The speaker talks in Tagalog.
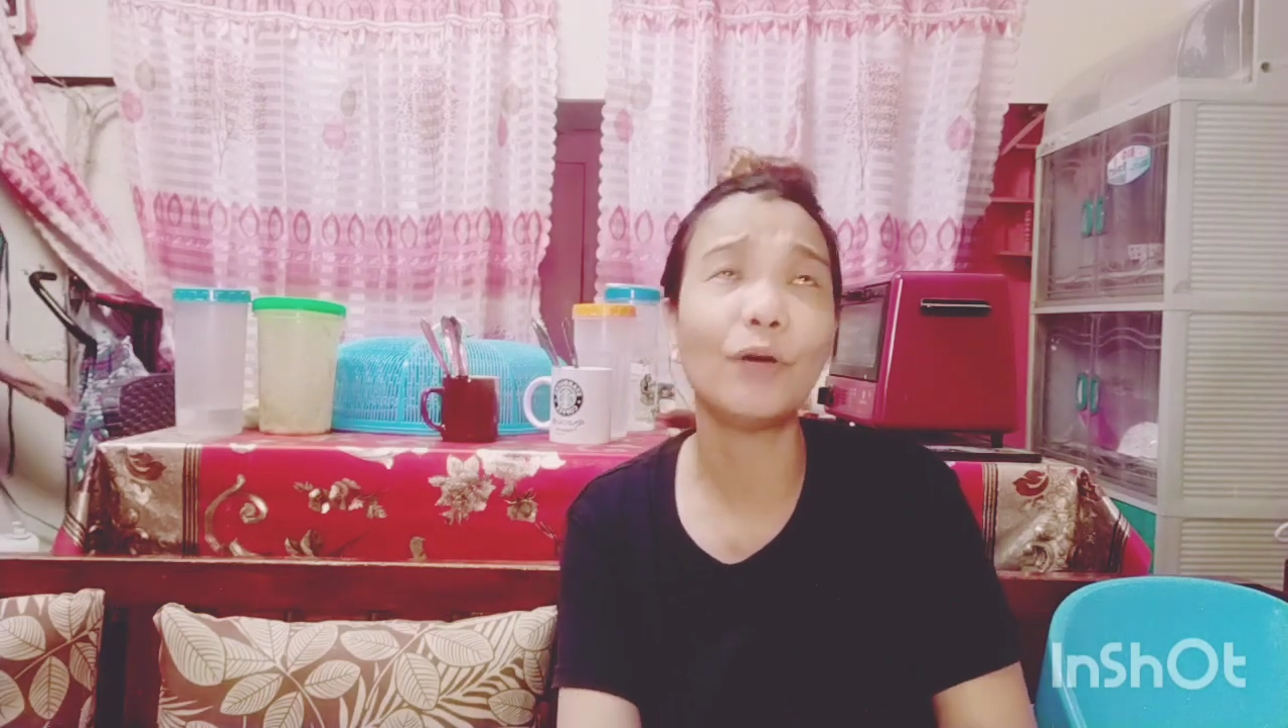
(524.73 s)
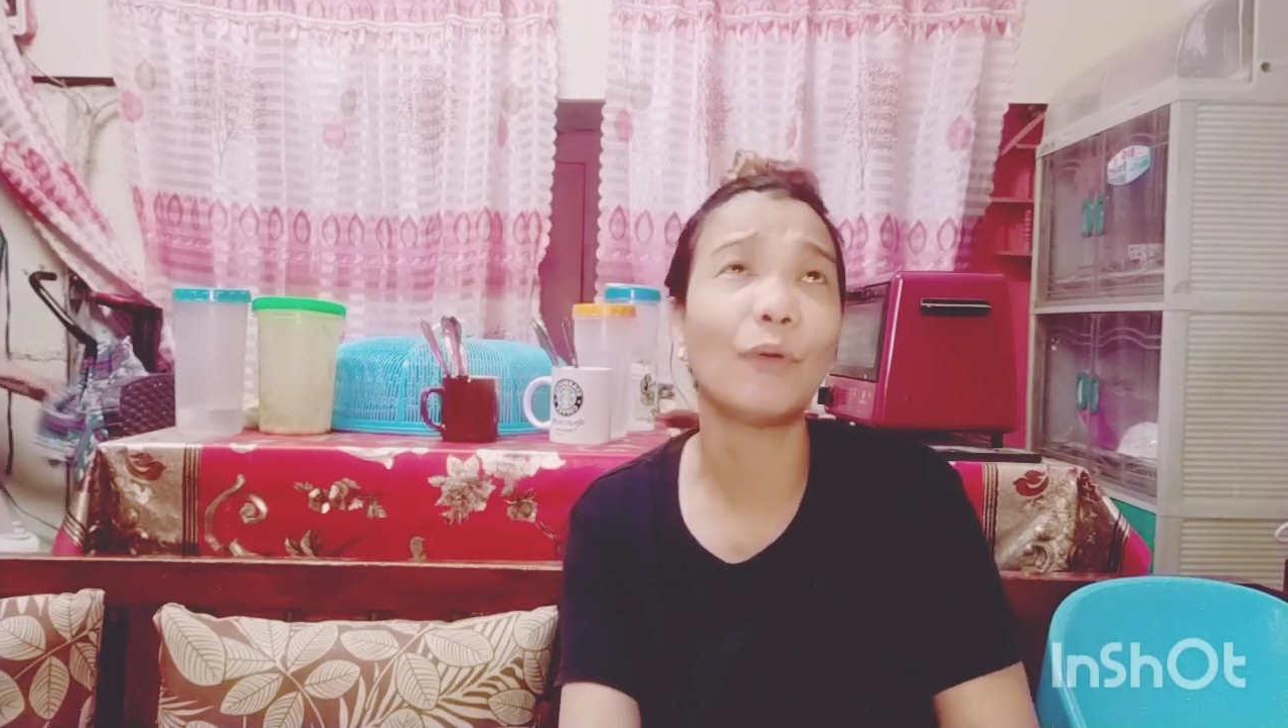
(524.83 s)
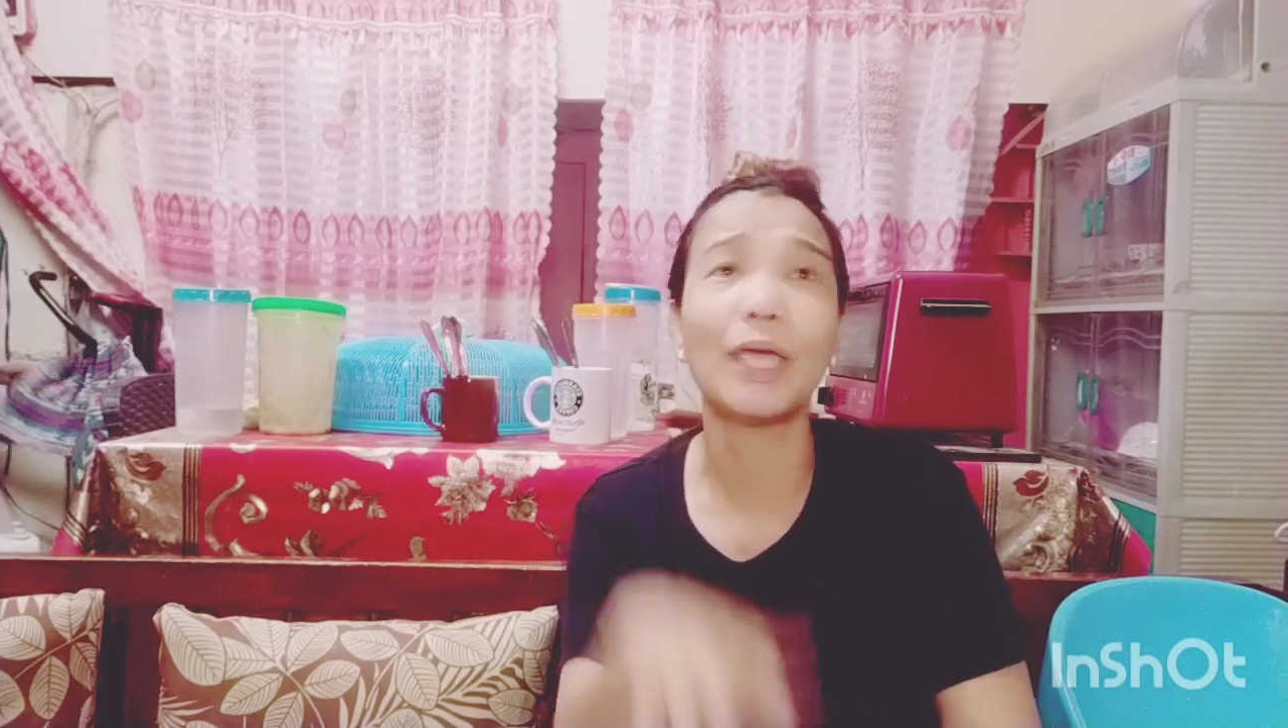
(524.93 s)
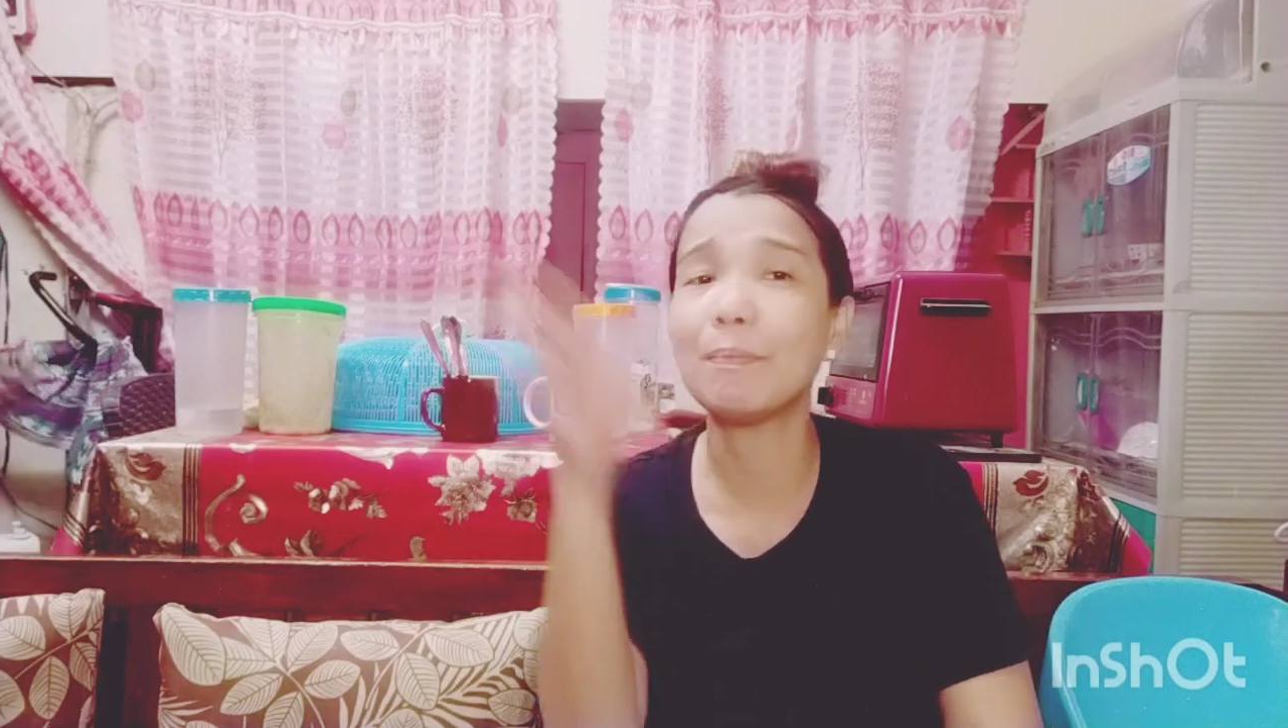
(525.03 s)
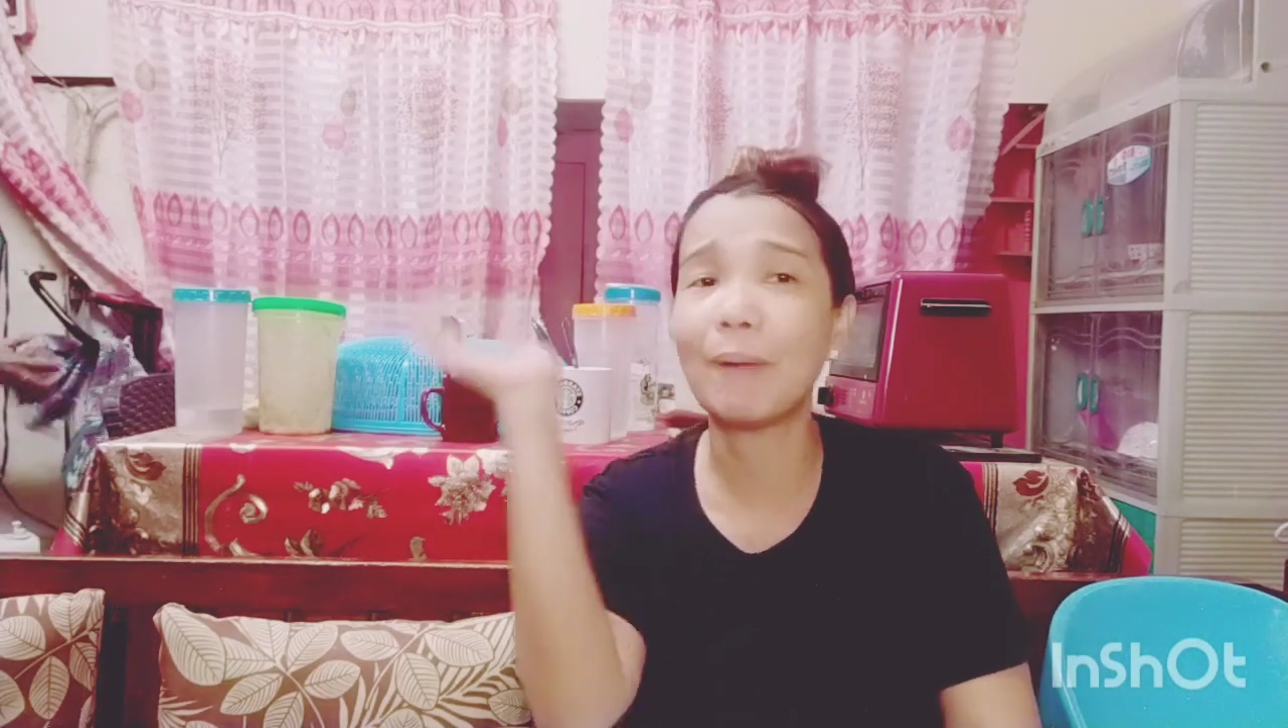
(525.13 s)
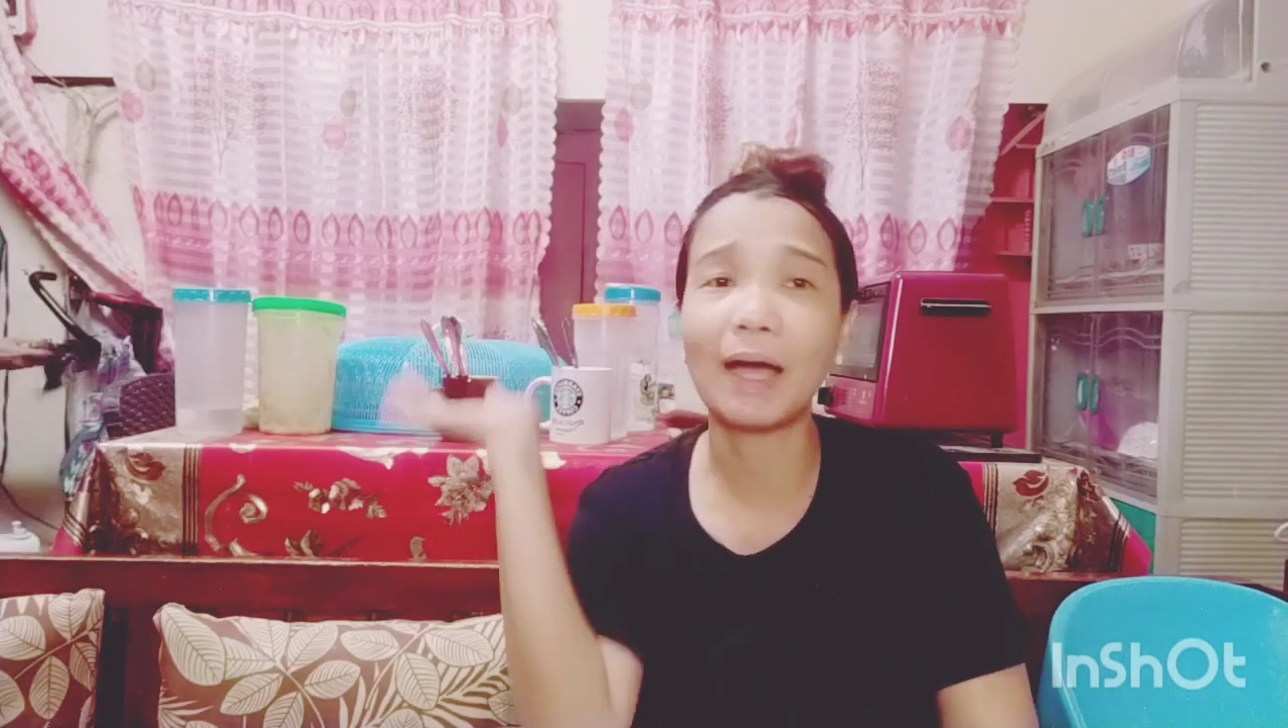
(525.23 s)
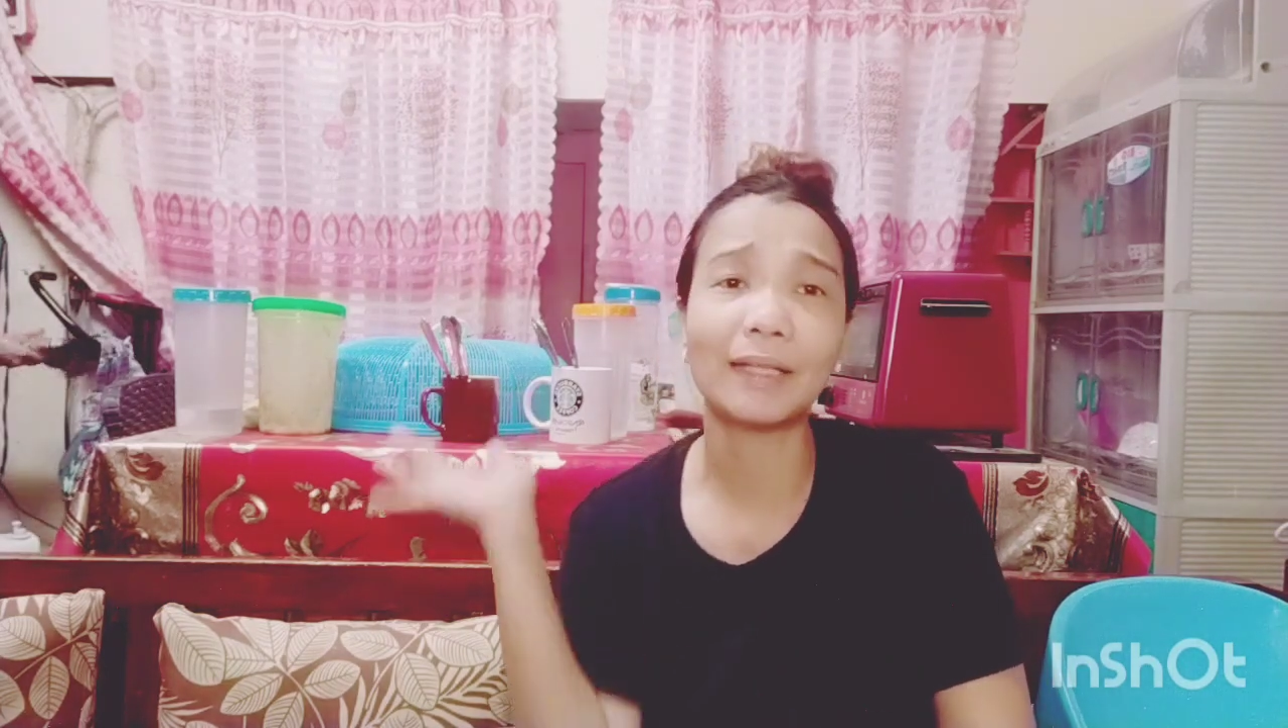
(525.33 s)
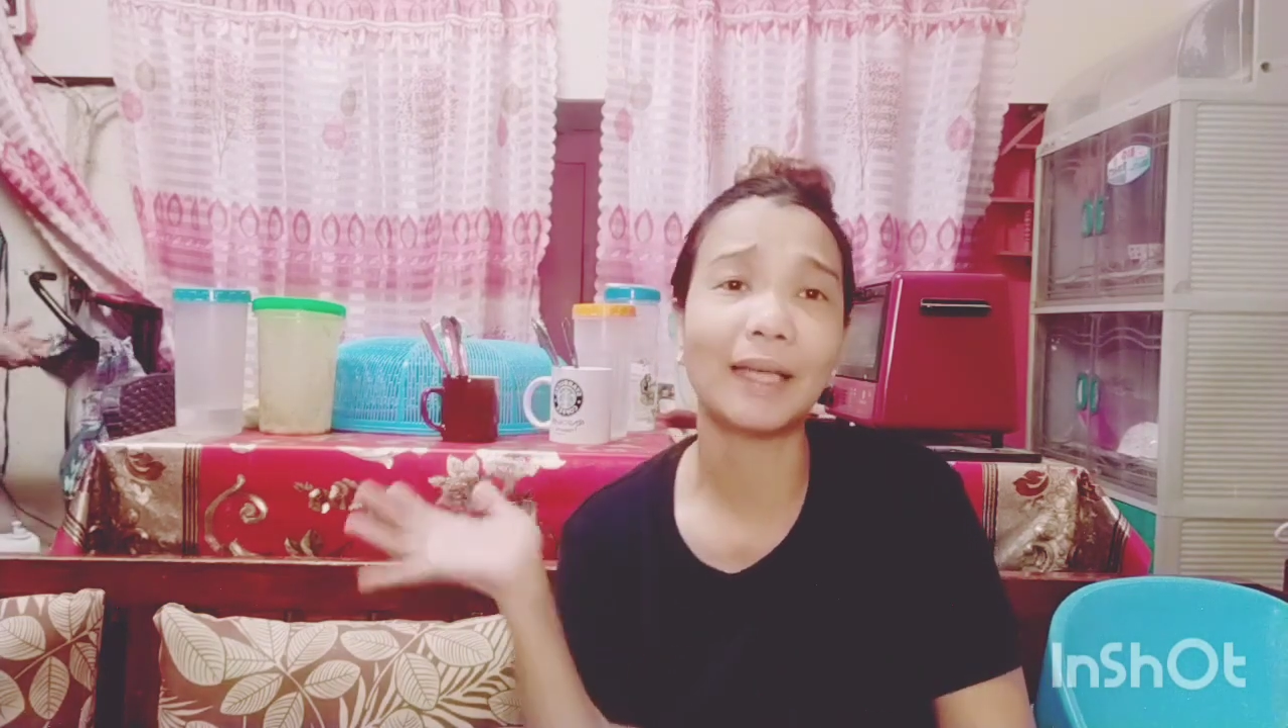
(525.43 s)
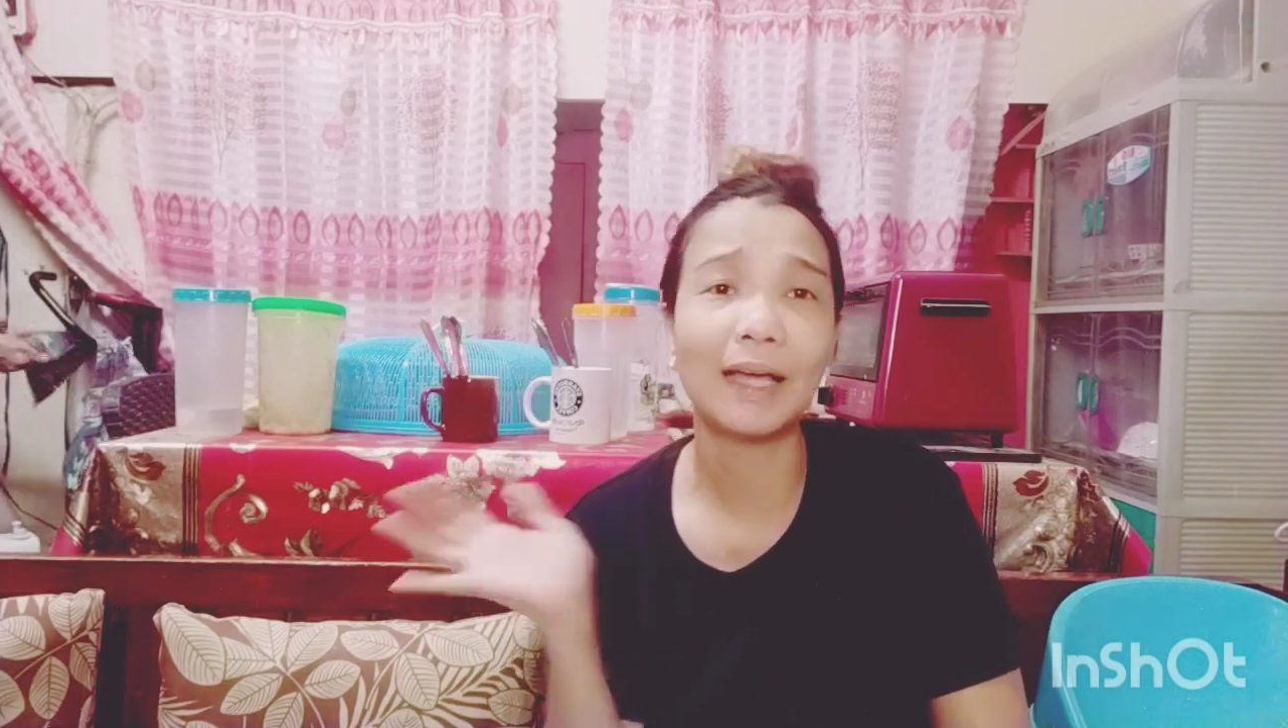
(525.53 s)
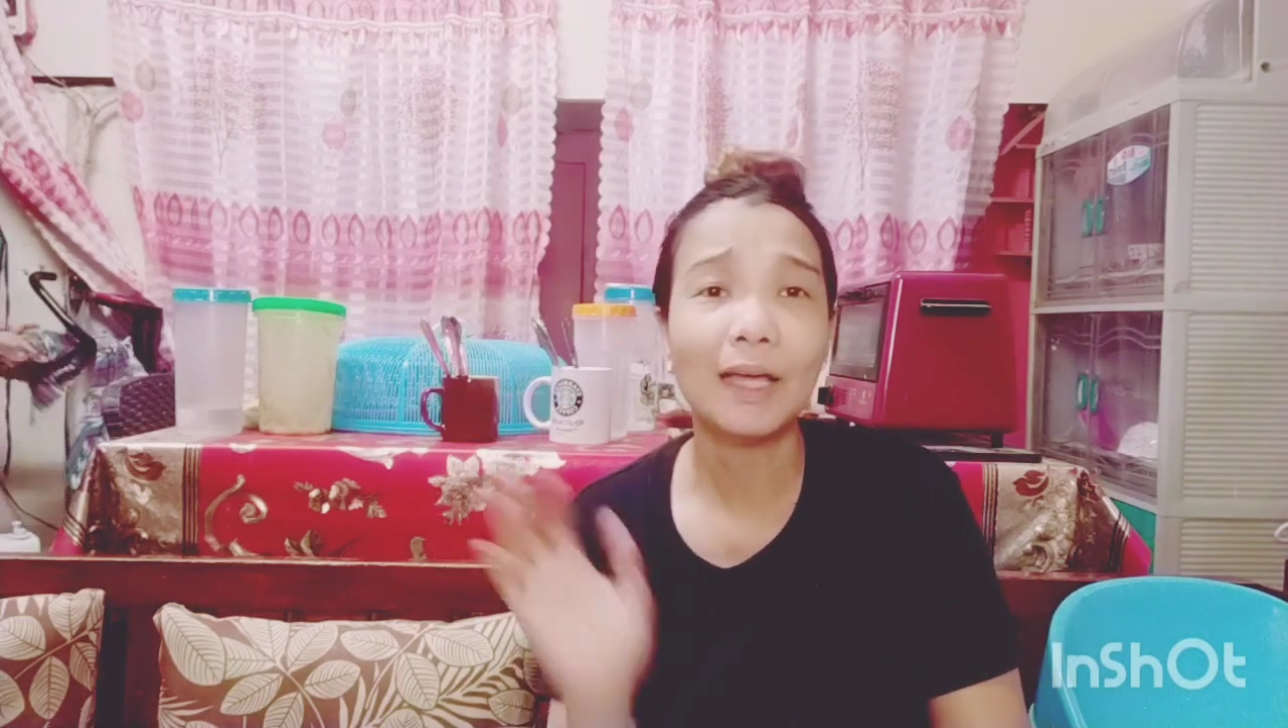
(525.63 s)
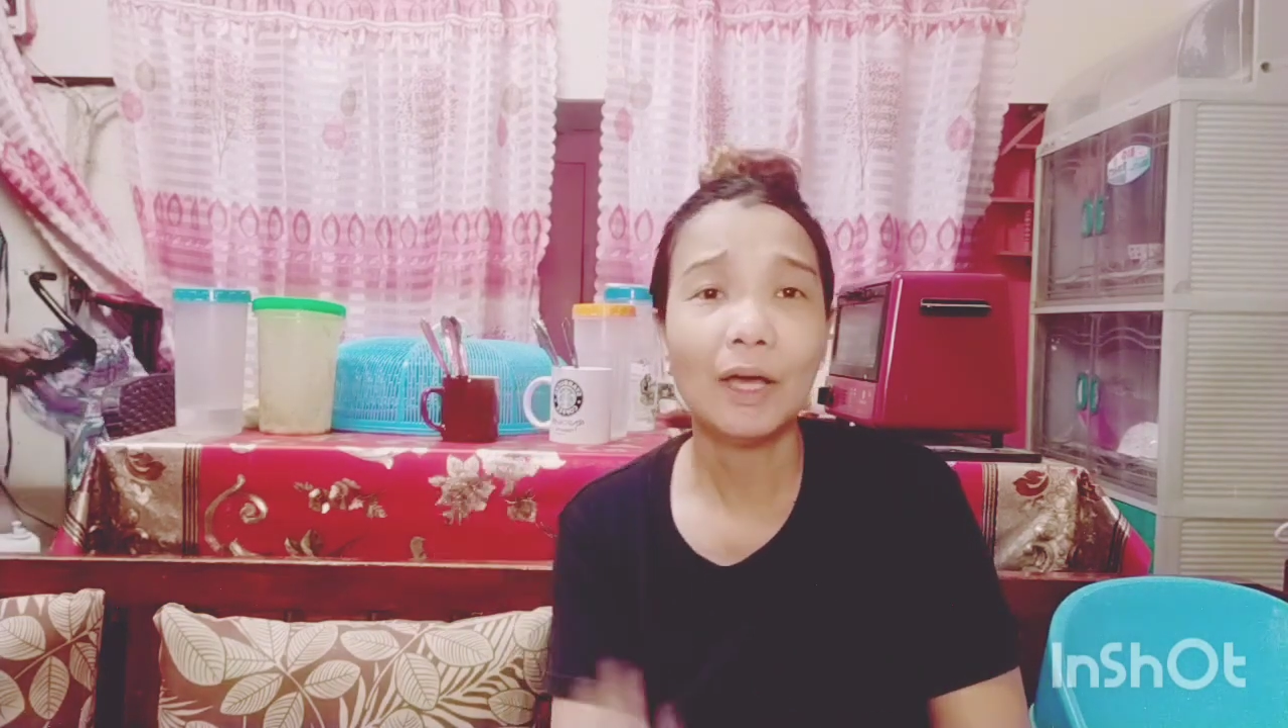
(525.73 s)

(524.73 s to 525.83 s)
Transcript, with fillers: way back na